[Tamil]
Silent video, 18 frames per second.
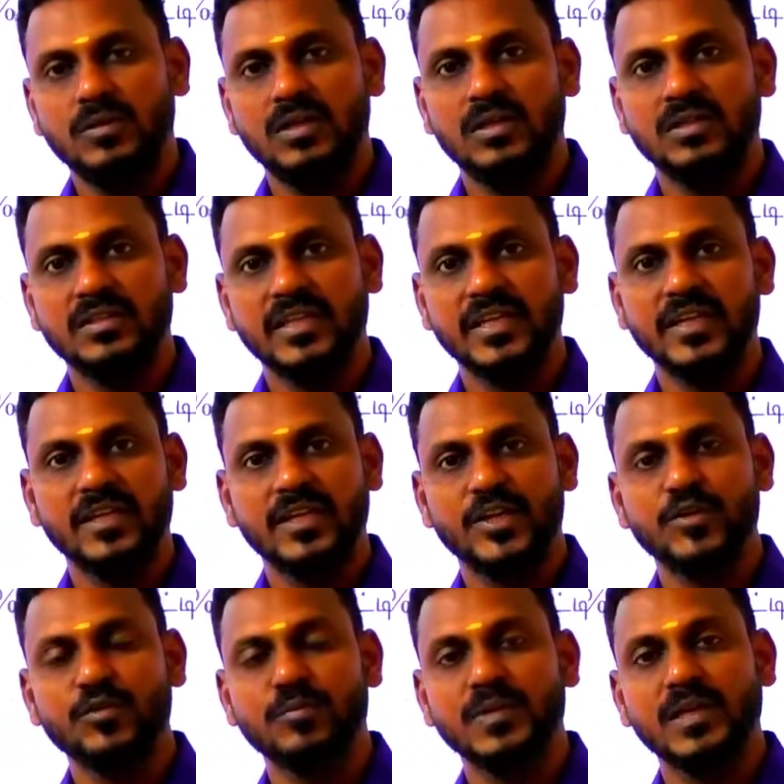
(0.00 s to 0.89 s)
த்ரீ
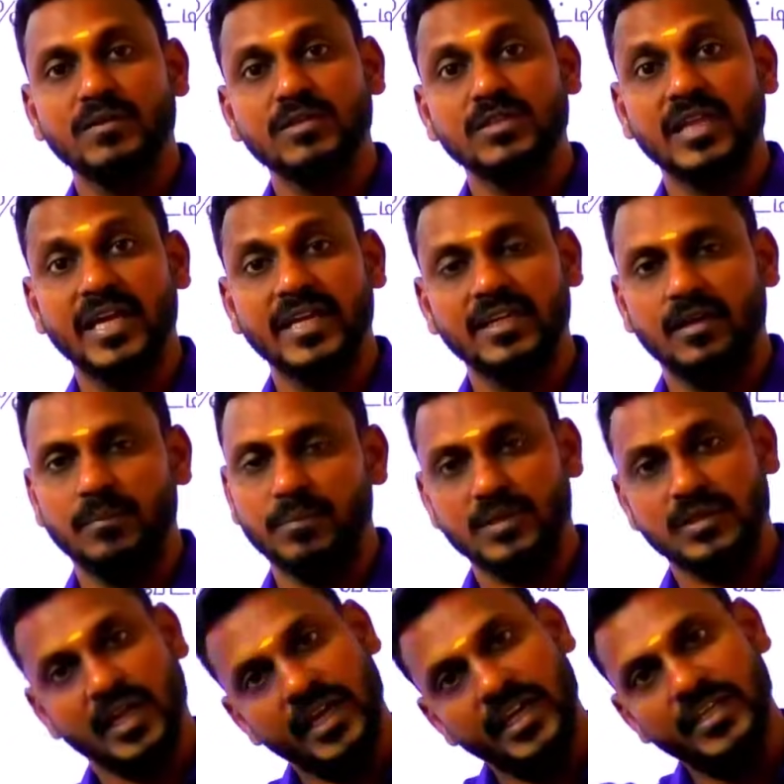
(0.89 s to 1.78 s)
கியூப் தான் வந்து நைன் அப்போ
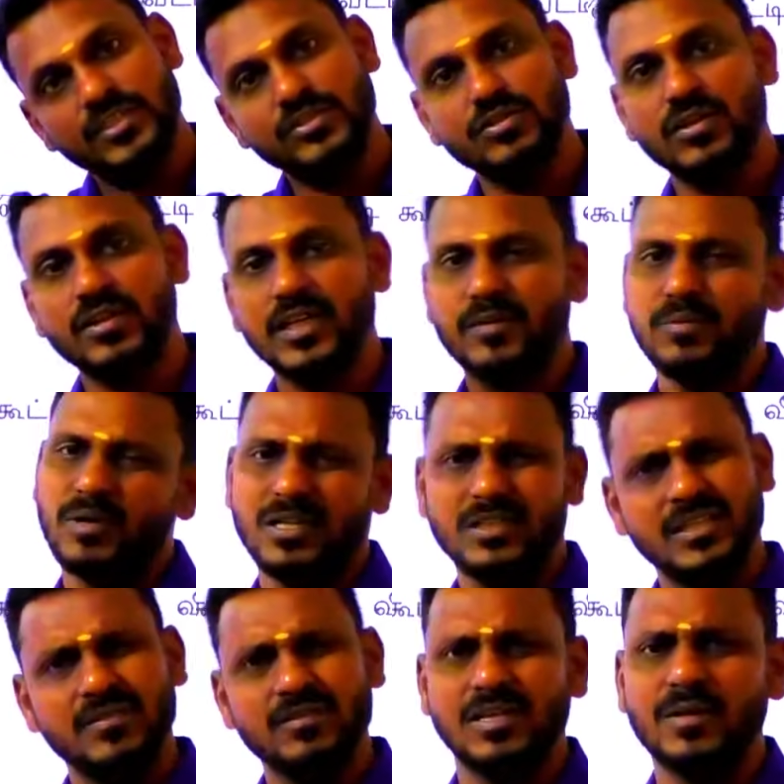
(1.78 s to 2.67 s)
நைன் ஜீரோ கிட்டே போகும்
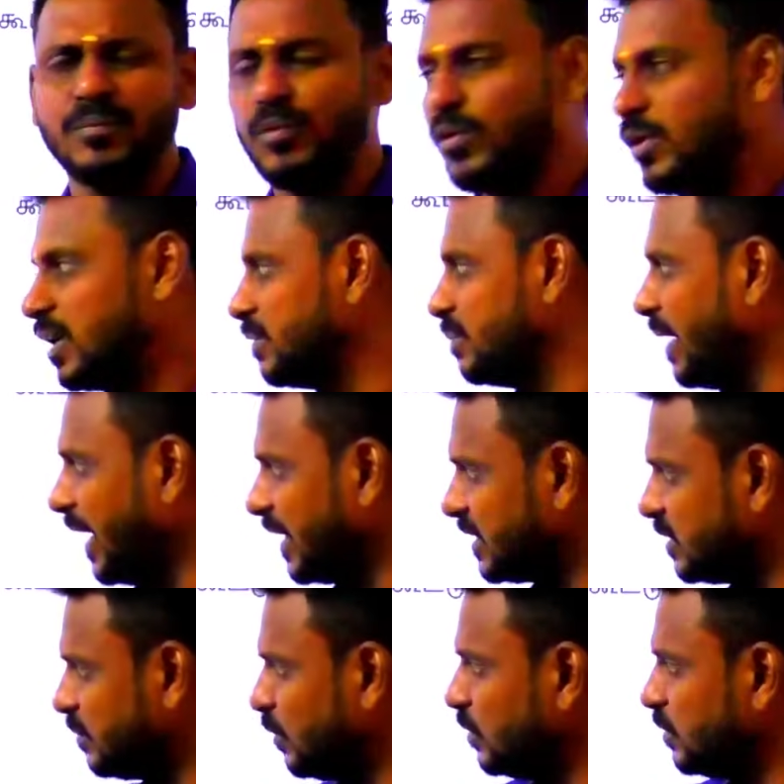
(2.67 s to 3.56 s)
அந்த அளவுக்குலாம் போகாது
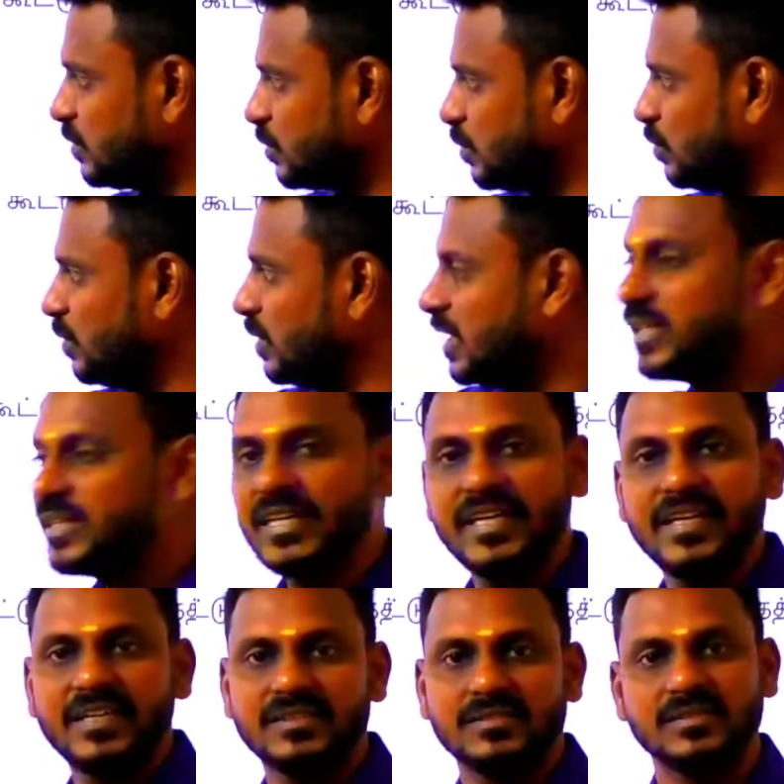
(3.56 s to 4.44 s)
மேக்ஸிமம் டூ இல்லை த்ரீ
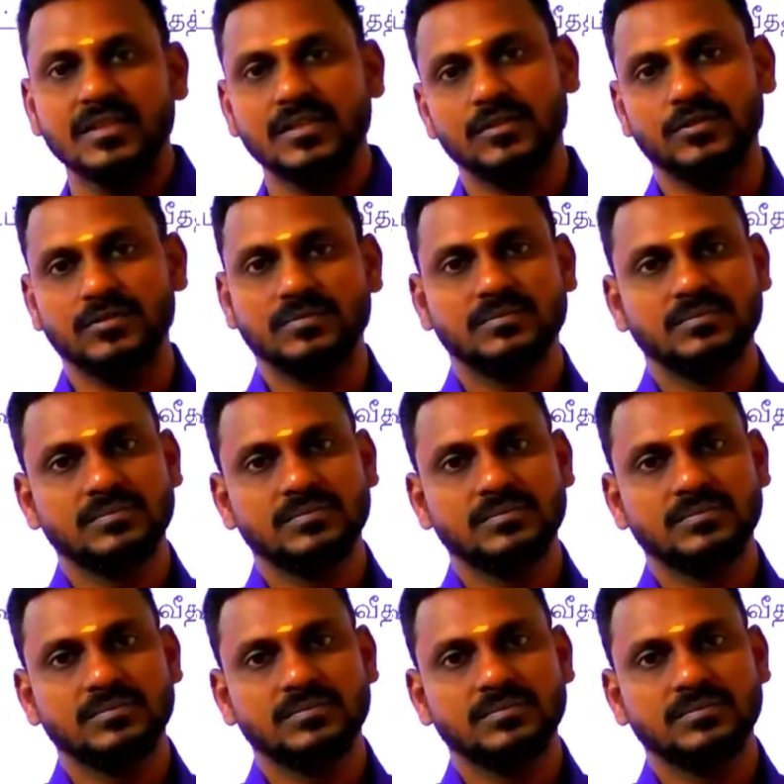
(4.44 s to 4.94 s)
இயர்ஸ் தான் இருக்கும்